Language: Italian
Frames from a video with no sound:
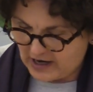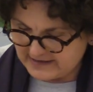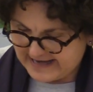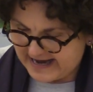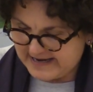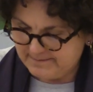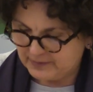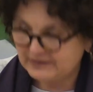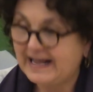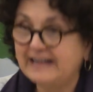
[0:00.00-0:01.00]
cosa
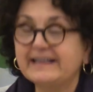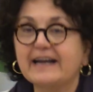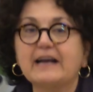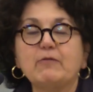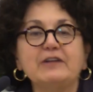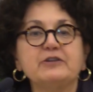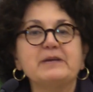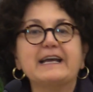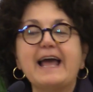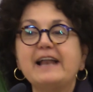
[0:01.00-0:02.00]
importante è che quando
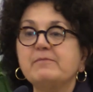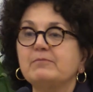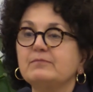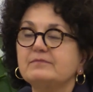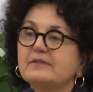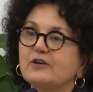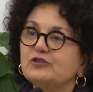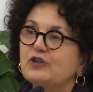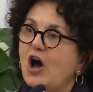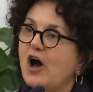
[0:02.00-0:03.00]
Miguel
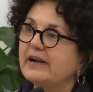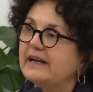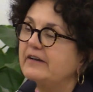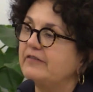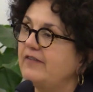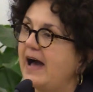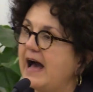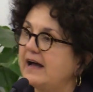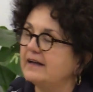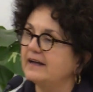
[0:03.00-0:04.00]
Gotor
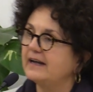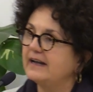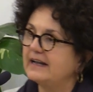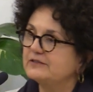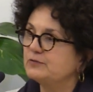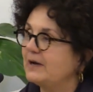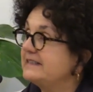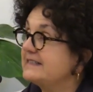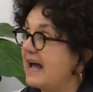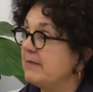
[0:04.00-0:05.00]
fa eh, la sua
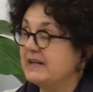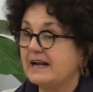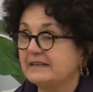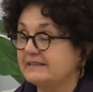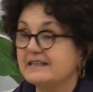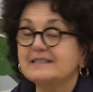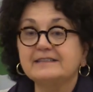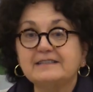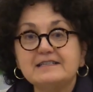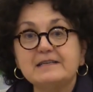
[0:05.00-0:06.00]
disamina,
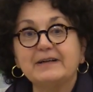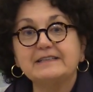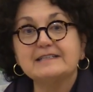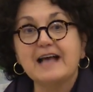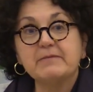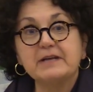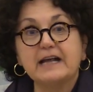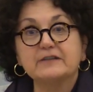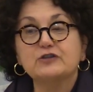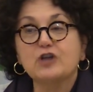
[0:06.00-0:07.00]
interessantissima
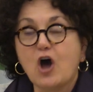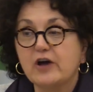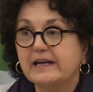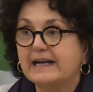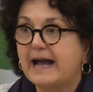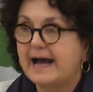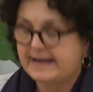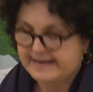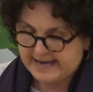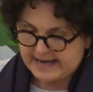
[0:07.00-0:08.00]
disamina
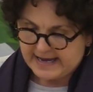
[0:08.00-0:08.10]
storica,